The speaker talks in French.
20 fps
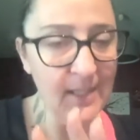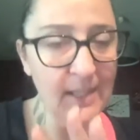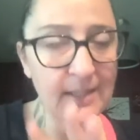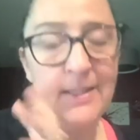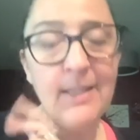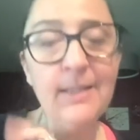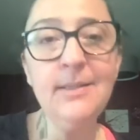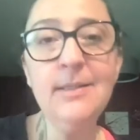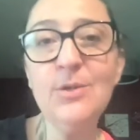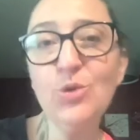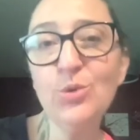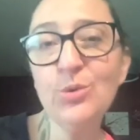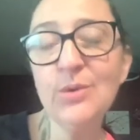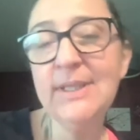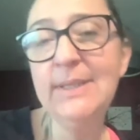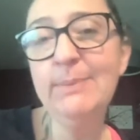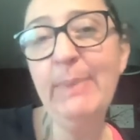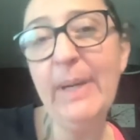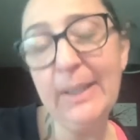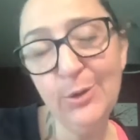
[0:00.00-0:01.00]
Il y a des gens
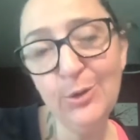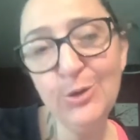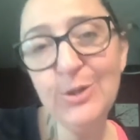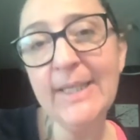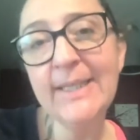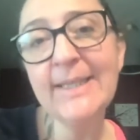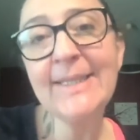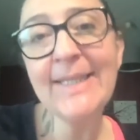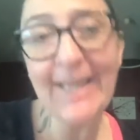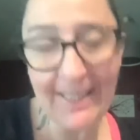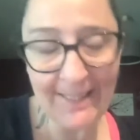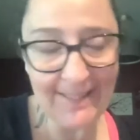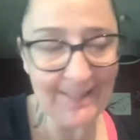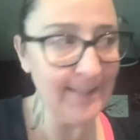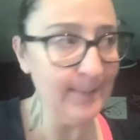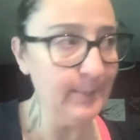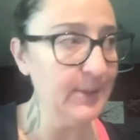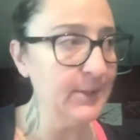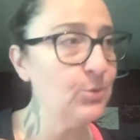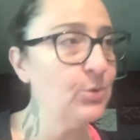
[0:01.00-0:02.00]
qui parlent de ça très
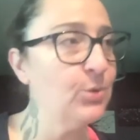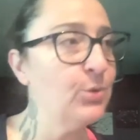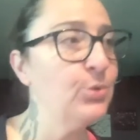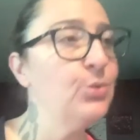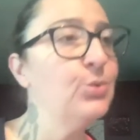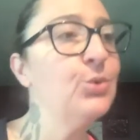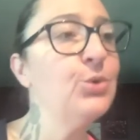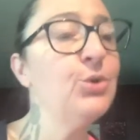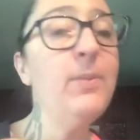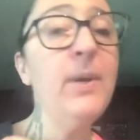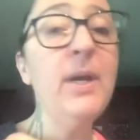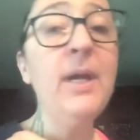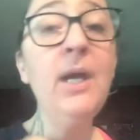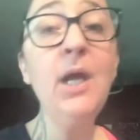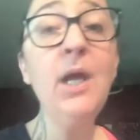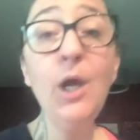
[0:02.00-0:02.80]
très bien sur YouTube.